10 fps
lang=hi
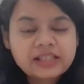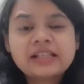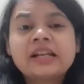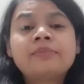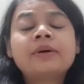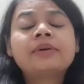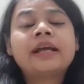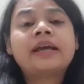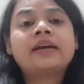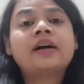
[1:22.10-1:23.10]
लंबा
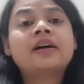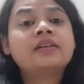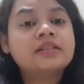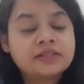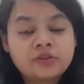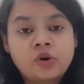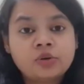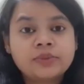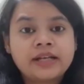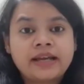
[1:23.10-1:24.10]
बनाएगा स्ट्रॉन्ग
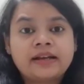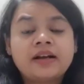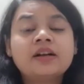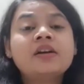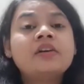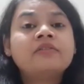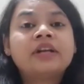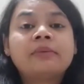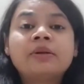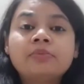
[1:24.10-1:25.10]
बनाएगा
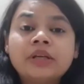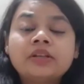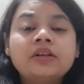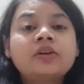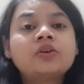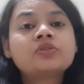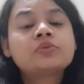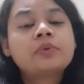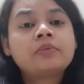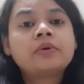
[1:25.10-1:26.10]
विटामिन बी थ्री और जो
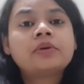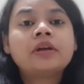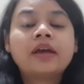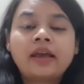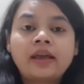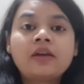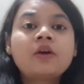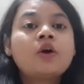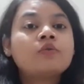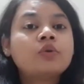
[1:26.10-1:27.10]
पी बी है
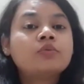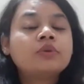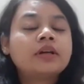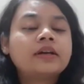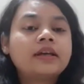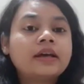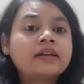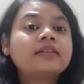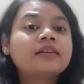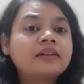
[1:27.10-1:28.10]
वो हेयर
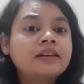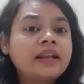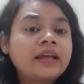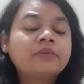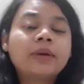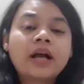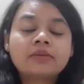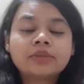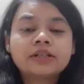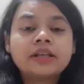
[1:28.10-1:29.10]
लेंथ uh, पे काम
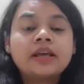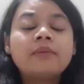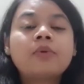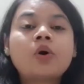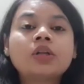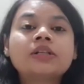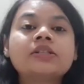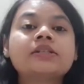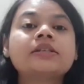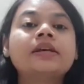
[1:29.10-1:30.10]
करते हैं बहुत
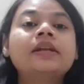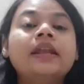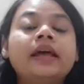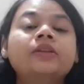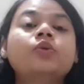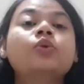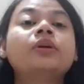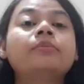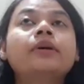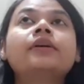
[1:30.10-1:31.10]
अच्छे से लेंथ को
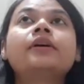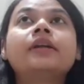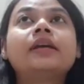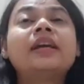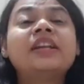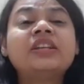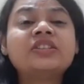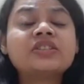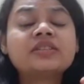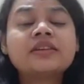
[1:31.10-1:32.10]
रिपेयर करेंगे
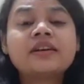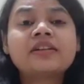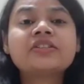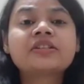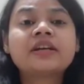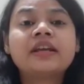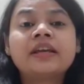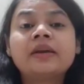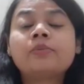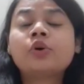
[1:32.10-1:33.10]
नीचे से नरिश
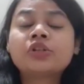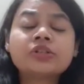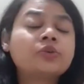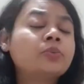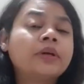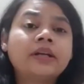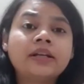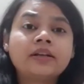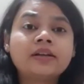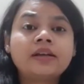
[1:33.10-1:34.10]
करेंगे मॉइस्चर को
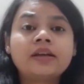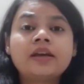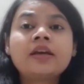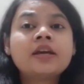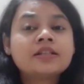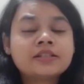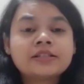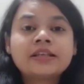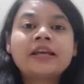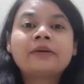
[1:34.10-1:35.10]
मेंटेन करेंगे
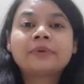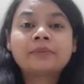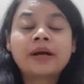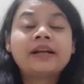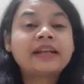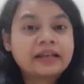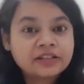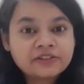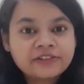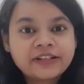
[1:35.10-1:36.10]
जिससे कि आपके बाल
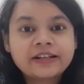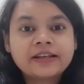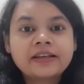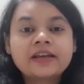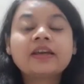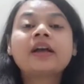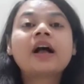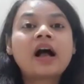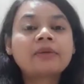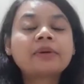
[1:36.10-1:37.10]
टैंगल फ्री रहेंगे
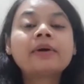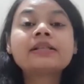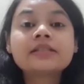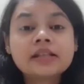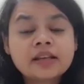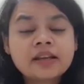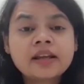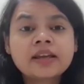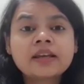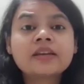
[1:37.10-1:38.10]
आपके बाल सिल्की
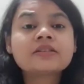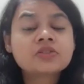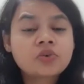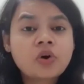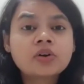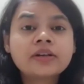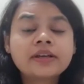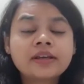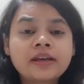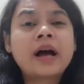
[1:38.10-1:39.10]
रहेंगे स्ट्रॉन्ग
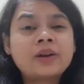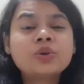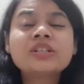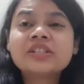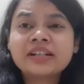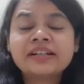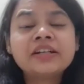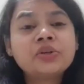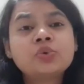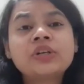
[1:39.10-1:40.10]
रहेंगे बालों के
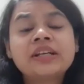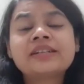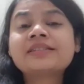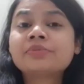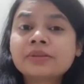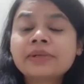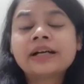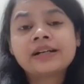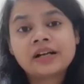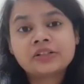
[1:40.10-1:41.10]
झरने टूटने का सबसे बड़ा
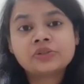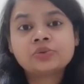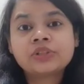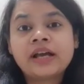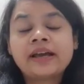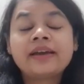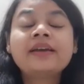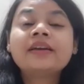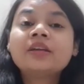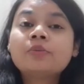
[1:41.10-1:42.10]
कारण होता है
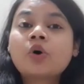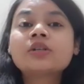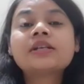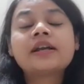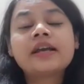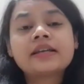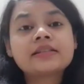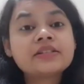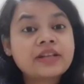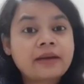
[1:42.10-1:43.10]
कि बहुत सारे
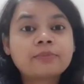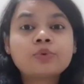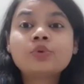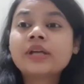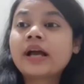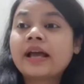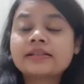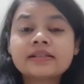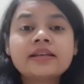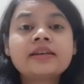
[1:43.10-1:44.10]
ऐसे शैम्पू या
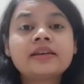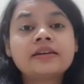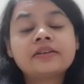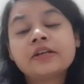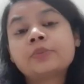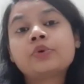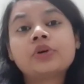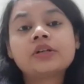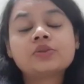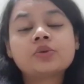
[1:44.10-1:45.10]
ऐसे हेयर केयर
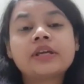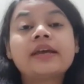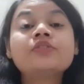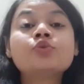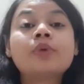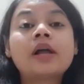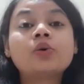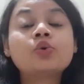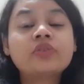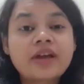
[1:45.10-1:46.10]
प्रोडक्ट्स होते हैं जो बालों
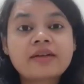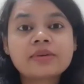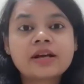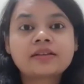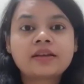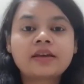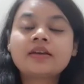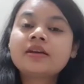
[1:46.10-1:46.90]
को ड्राई बनाते हैं